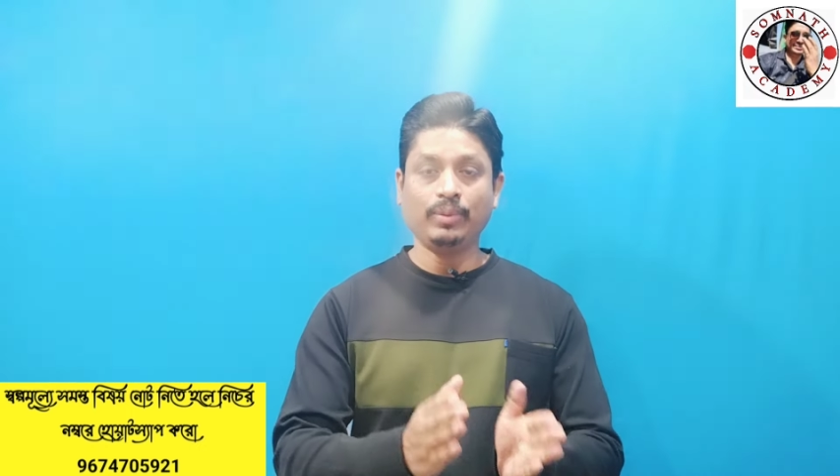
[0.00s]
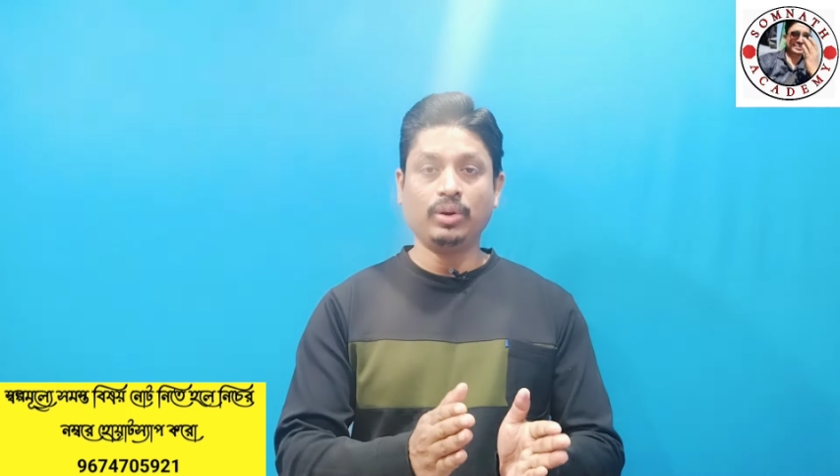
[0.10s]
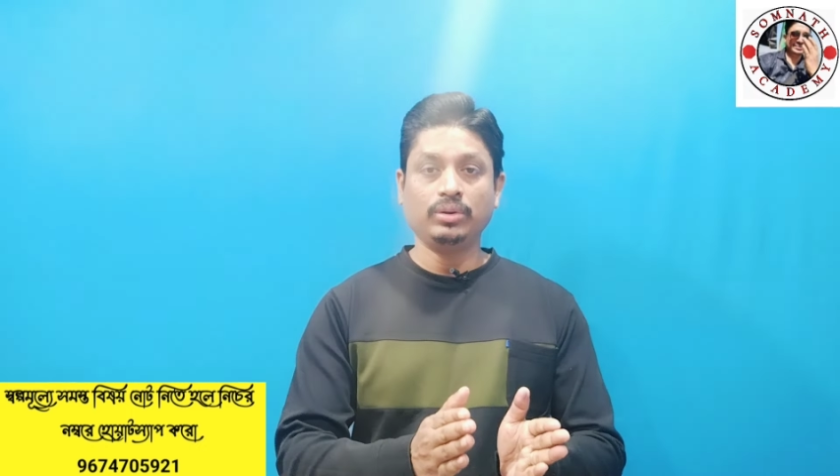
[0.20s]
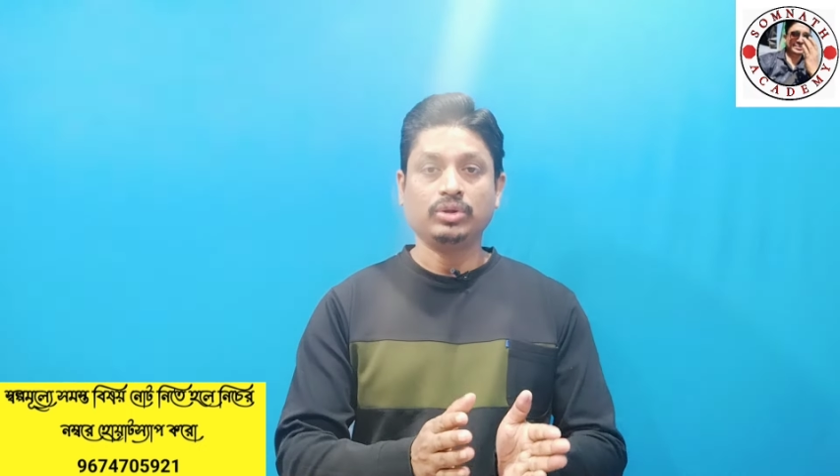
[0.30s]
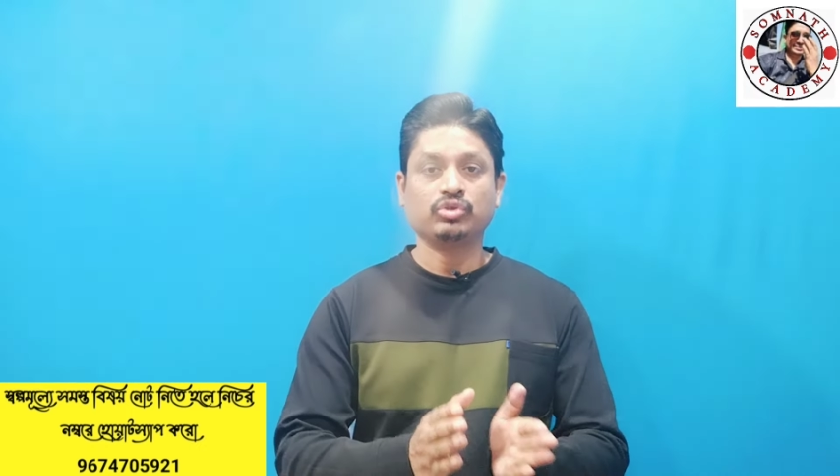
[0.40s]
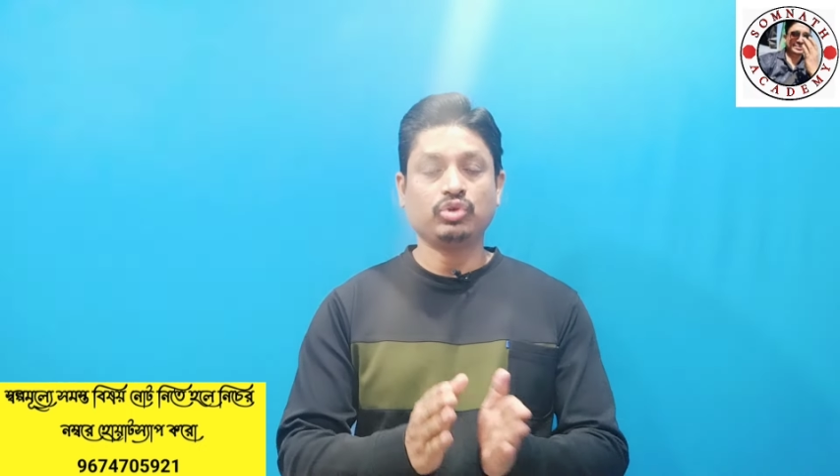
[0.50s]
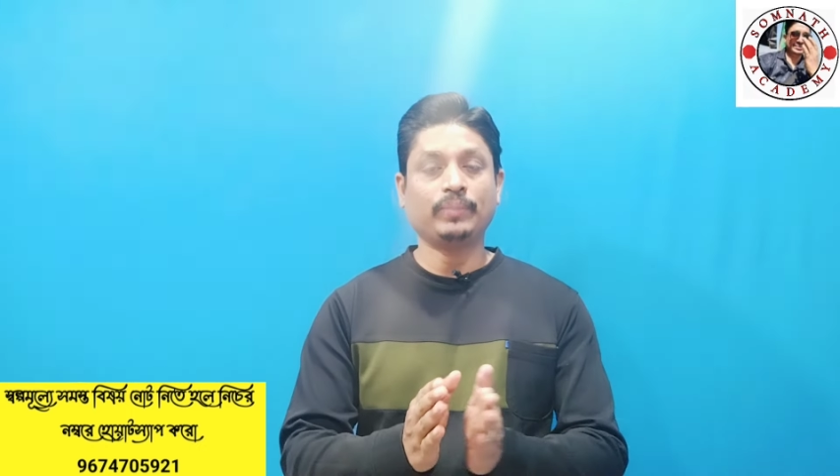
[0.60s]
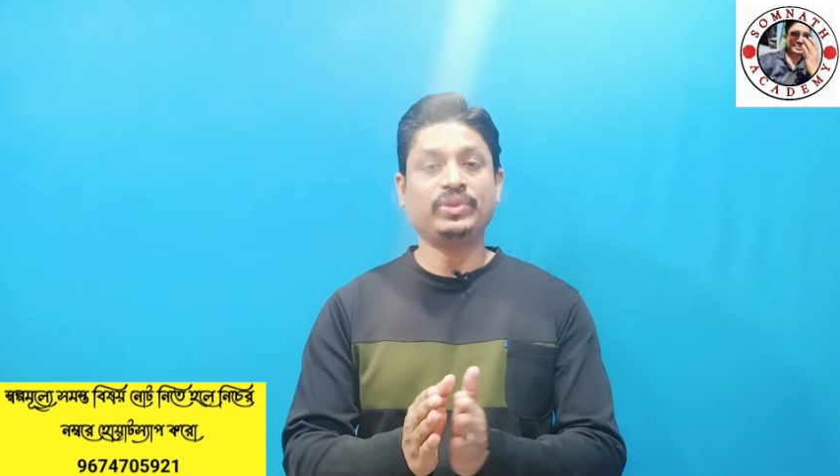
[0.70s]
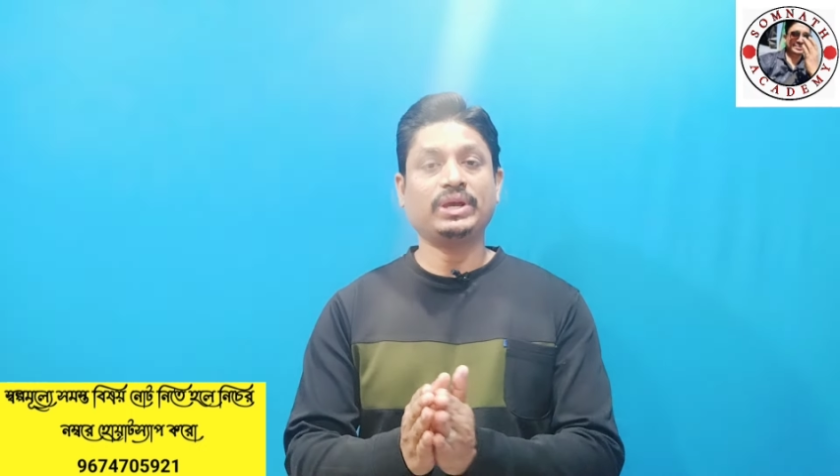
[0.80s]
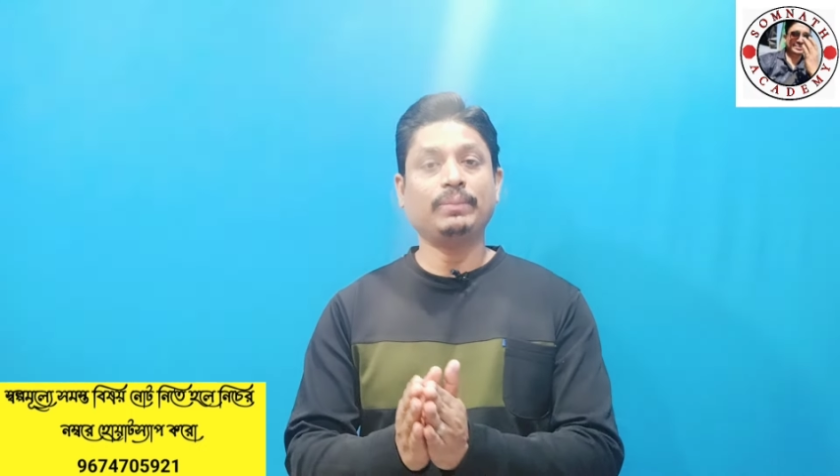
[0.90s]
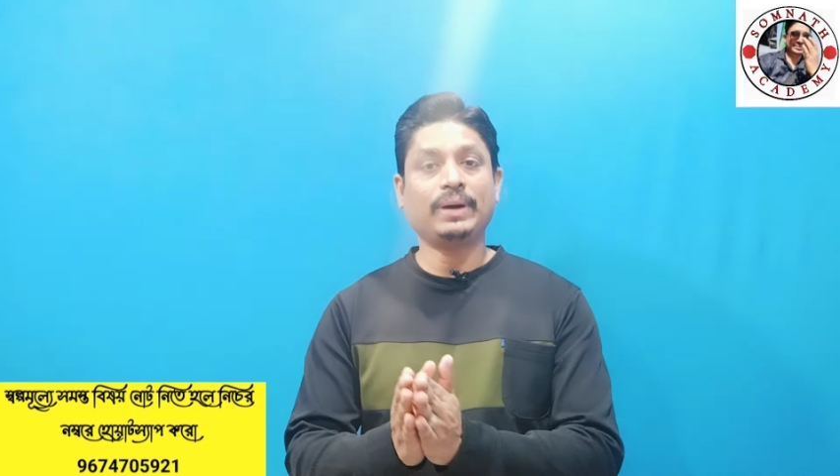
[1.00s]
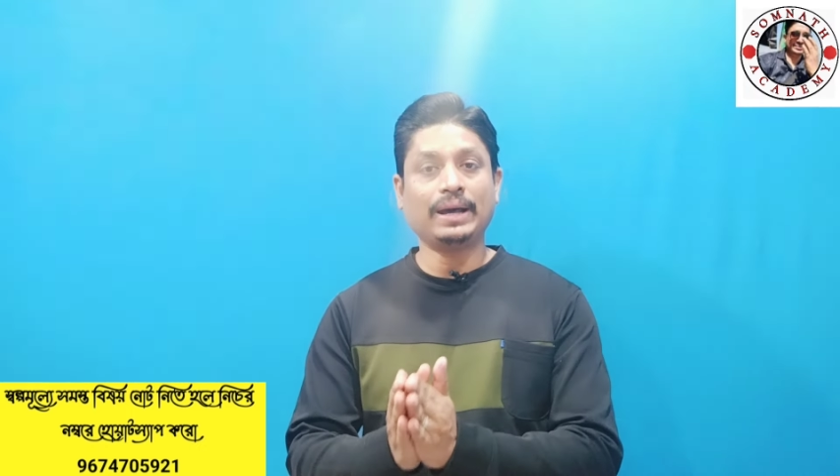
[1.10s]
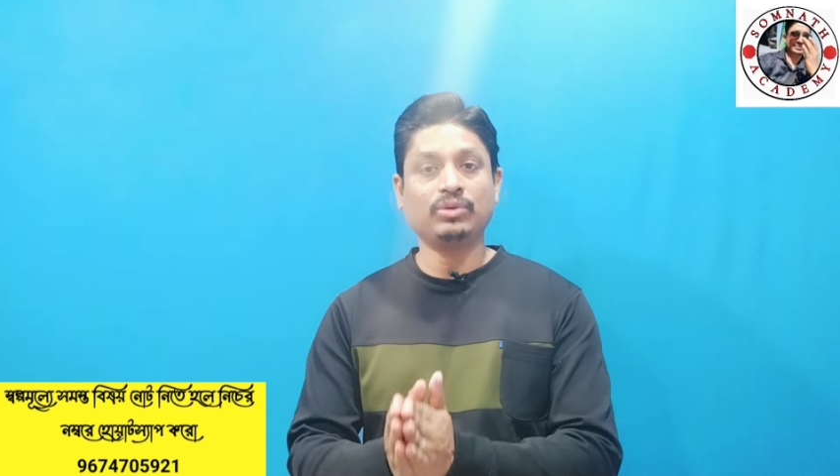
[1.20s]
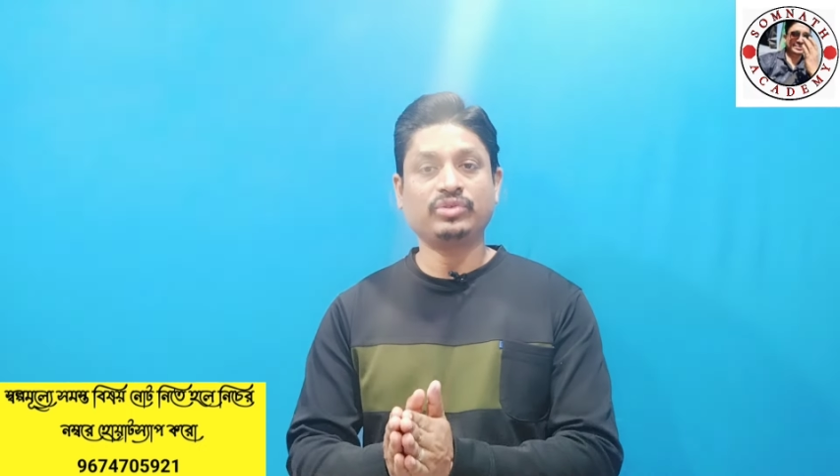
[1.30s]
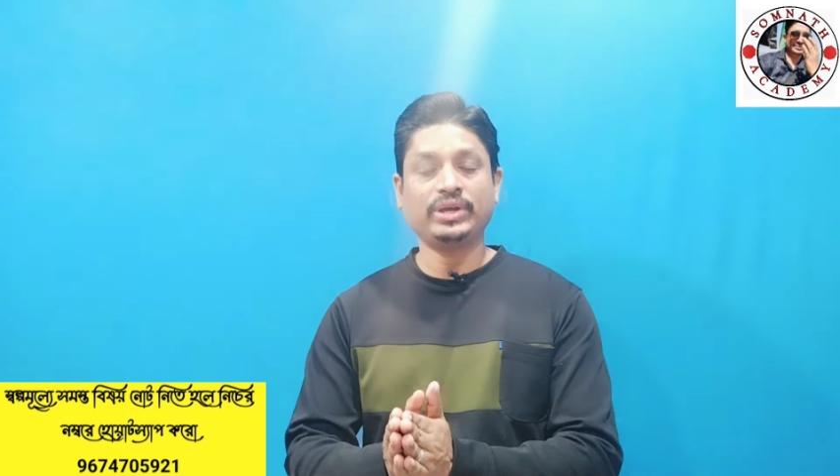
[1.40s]
এবং সবথেকে
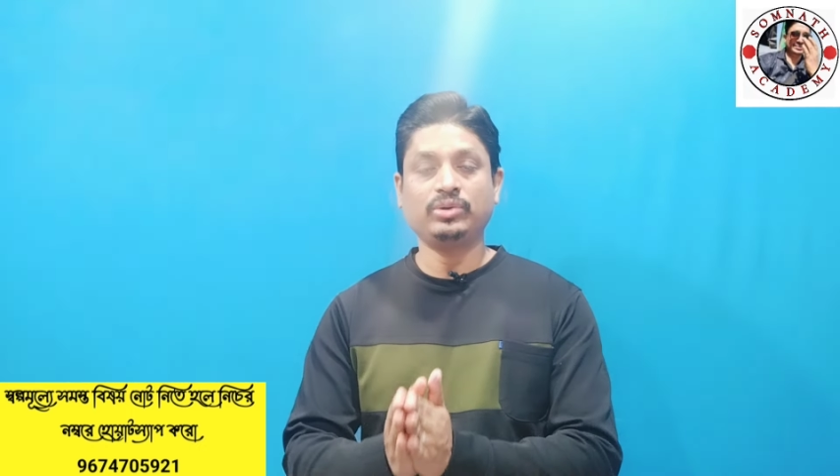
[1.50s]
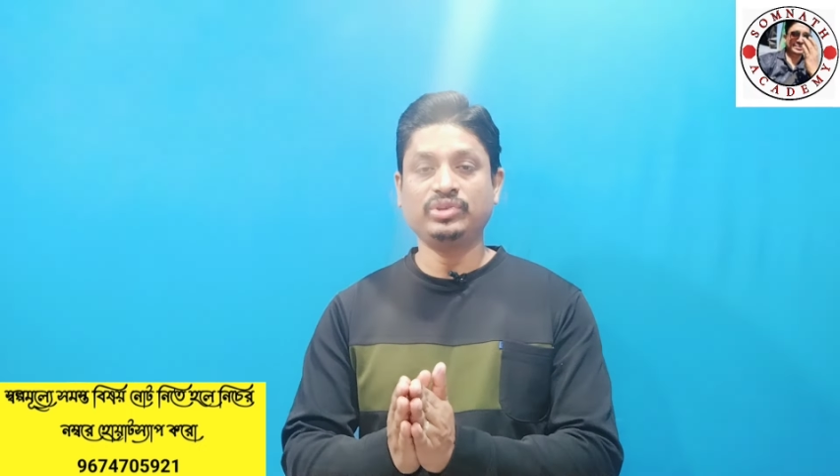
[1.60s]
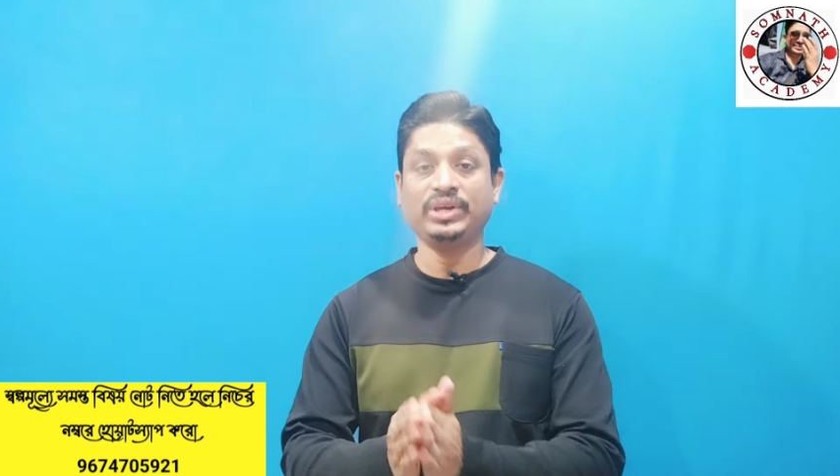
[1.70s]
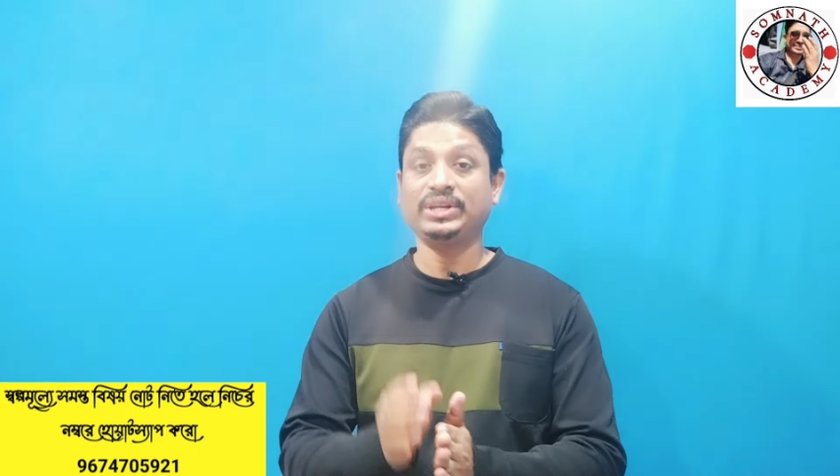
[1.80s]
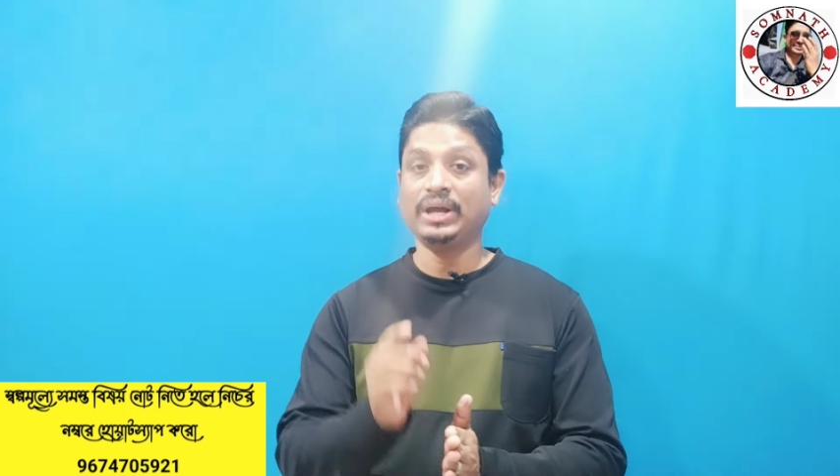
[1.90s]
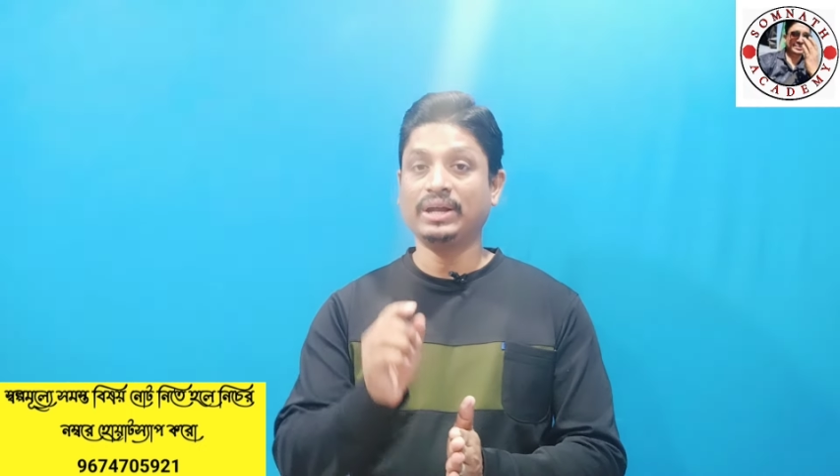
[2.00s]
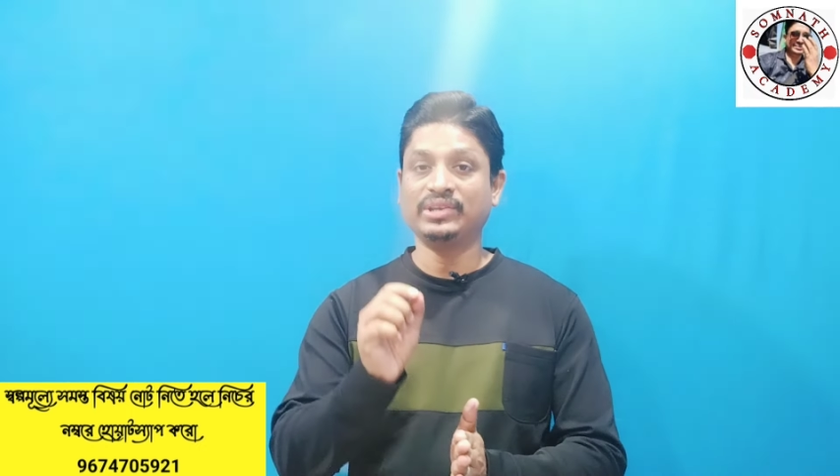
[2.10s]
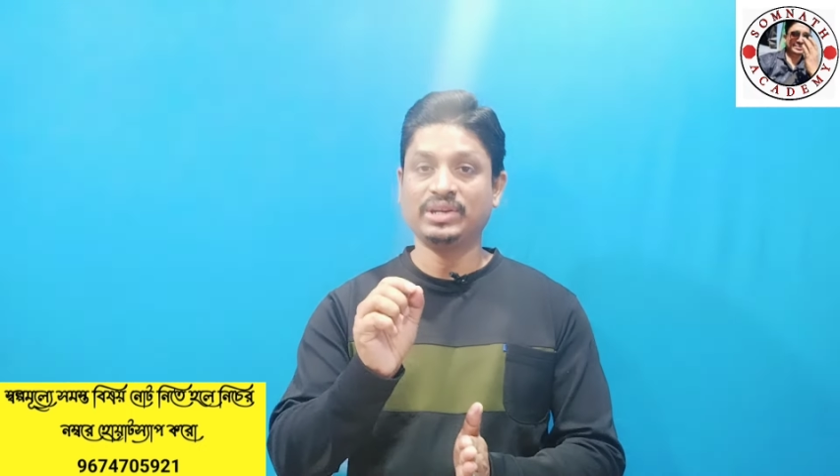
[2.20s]
ভালো সাইট হচ্ছে এইটা